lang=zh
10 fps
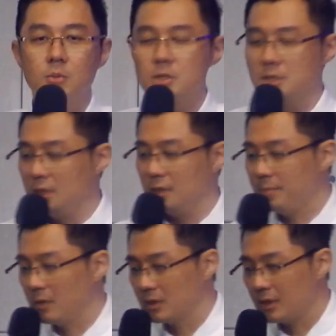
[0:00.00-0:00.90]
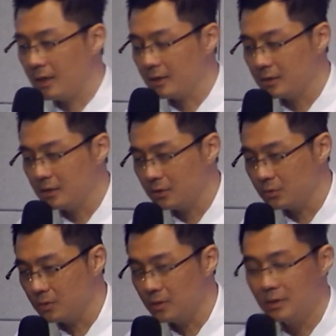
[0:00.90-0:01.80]
我只能抱着他，跟他
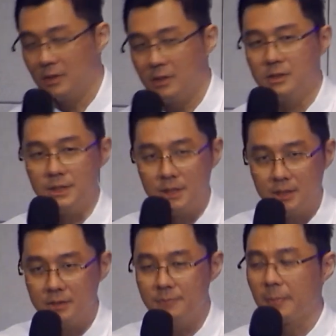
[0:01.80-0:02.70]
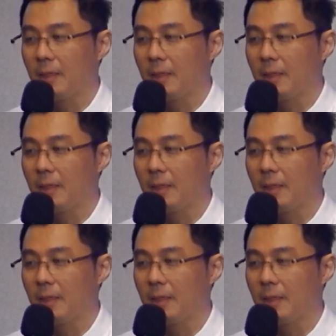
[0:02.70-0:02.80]
说：“晴晴，